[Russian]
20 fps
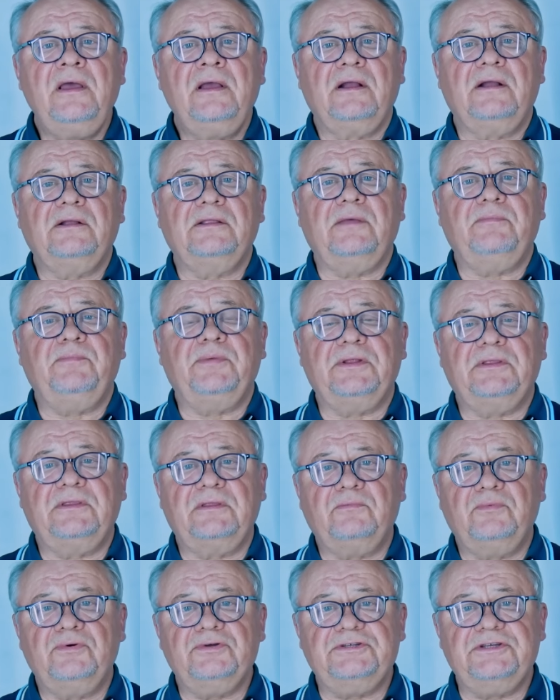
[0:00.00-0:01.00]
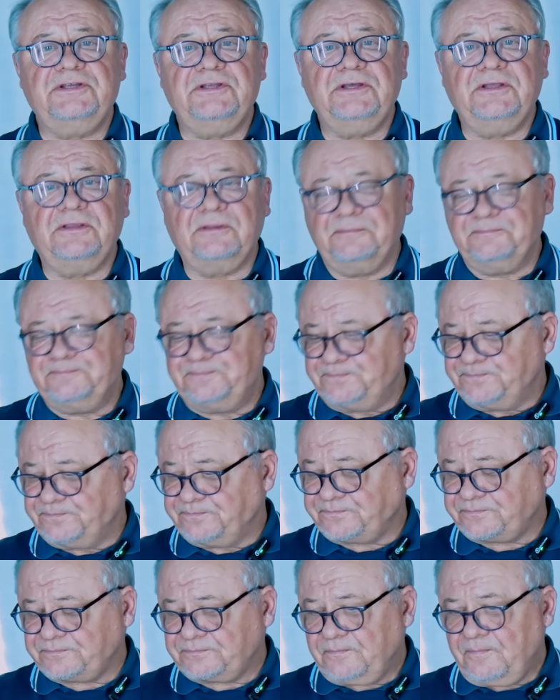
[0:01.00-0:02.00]
когда перед тобой сидит
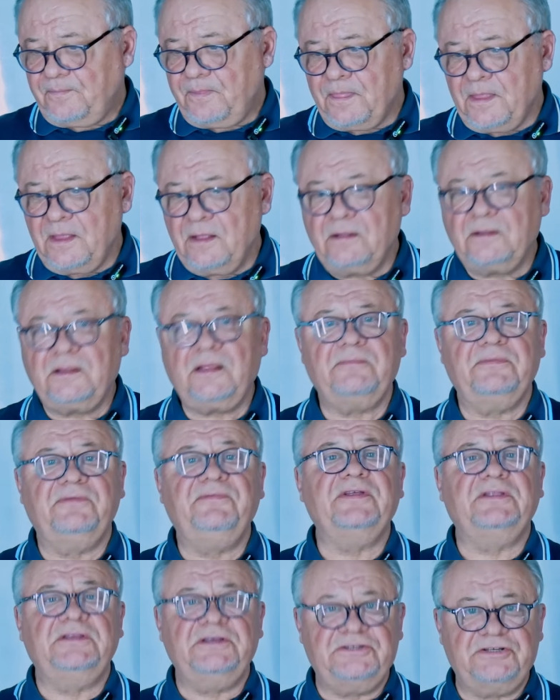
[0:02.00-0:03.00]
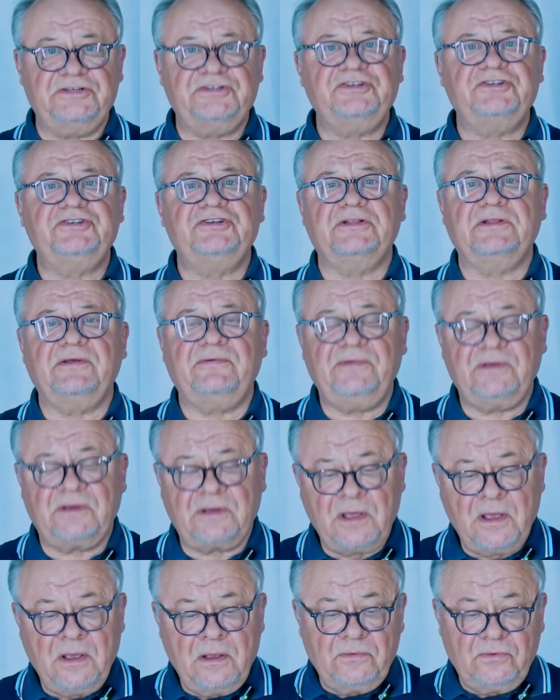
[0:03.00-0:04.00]
ну, там, 2000 человек.
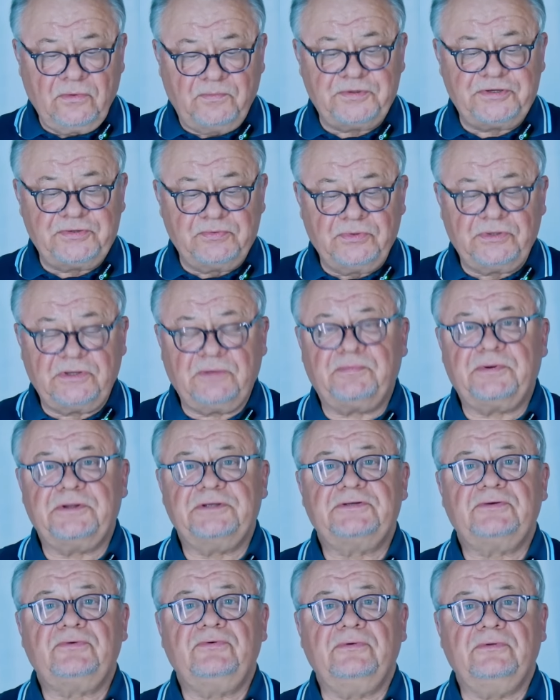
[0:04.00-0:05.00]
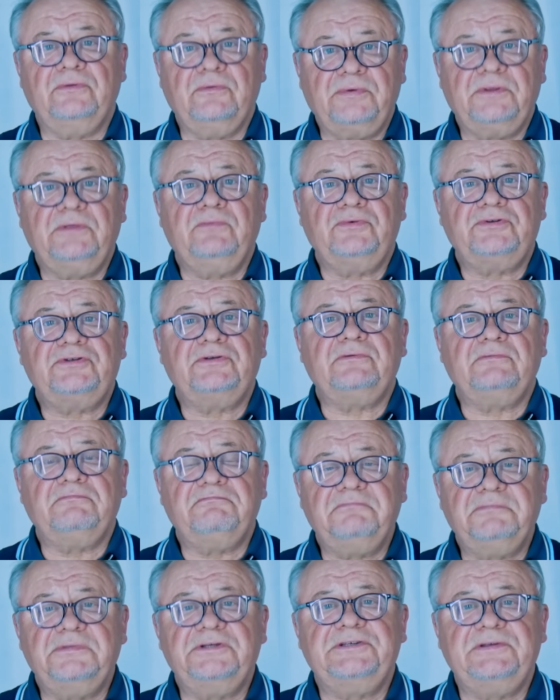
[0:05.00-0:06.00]
Ну почему это происходит? Ну потому что
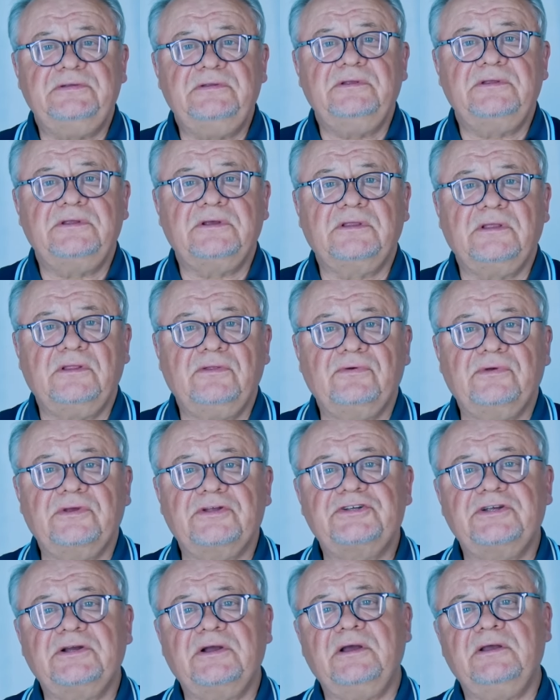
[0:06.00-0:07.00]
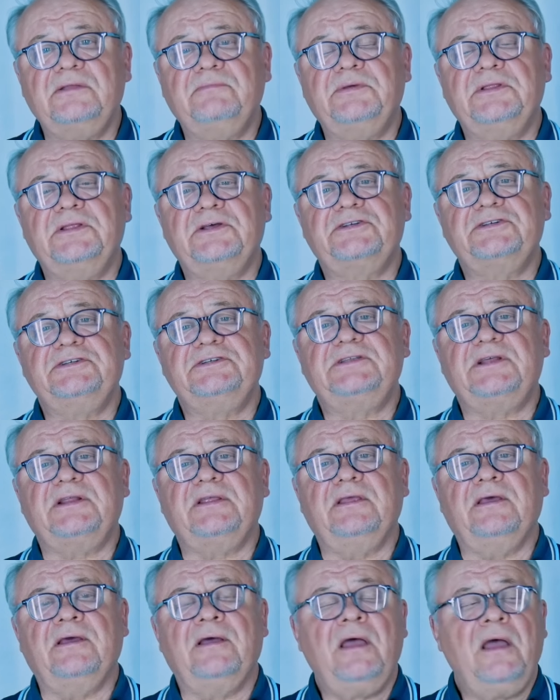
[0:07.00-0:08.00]
действительно технология шагает по нашей
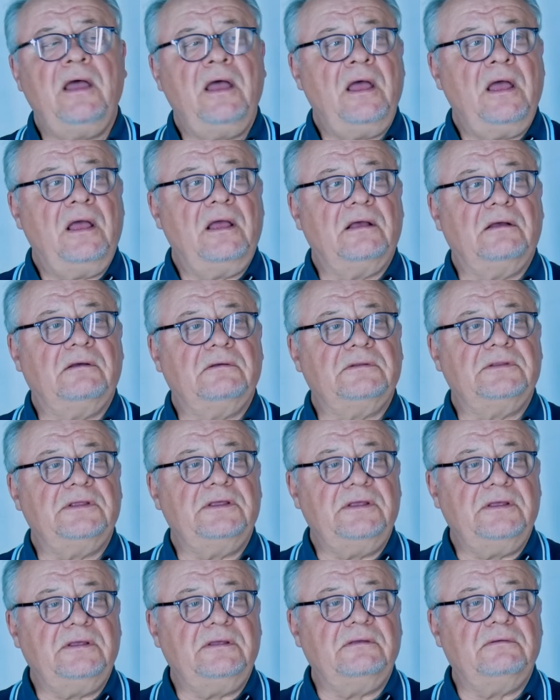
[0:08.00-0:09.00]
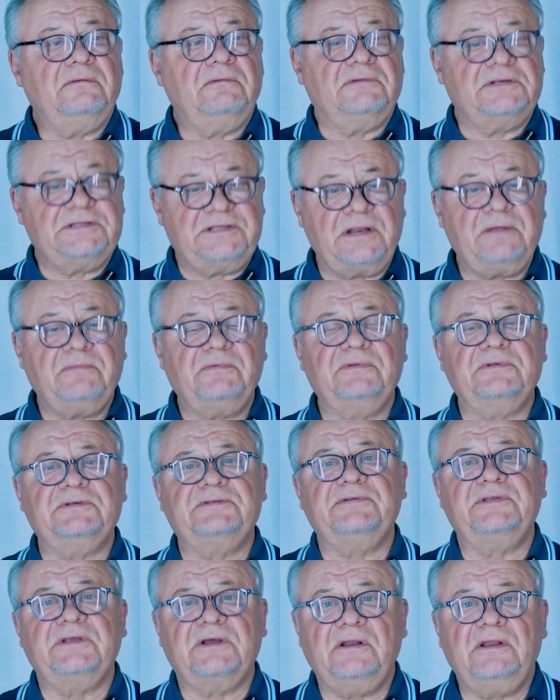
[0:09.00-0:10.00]
стране. А и востребованность
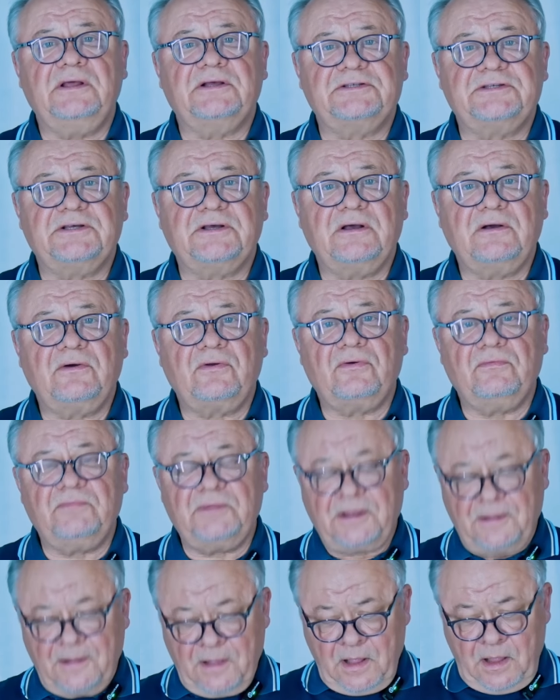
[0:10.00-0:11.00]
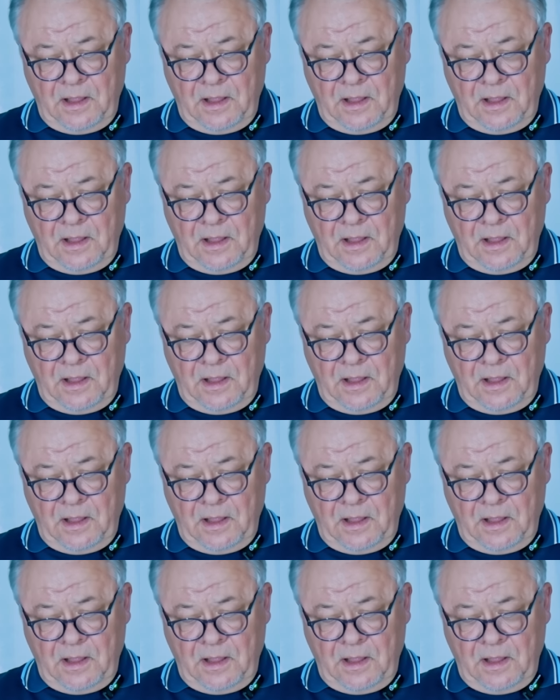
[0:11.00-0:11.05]
в этих лекциях огромна.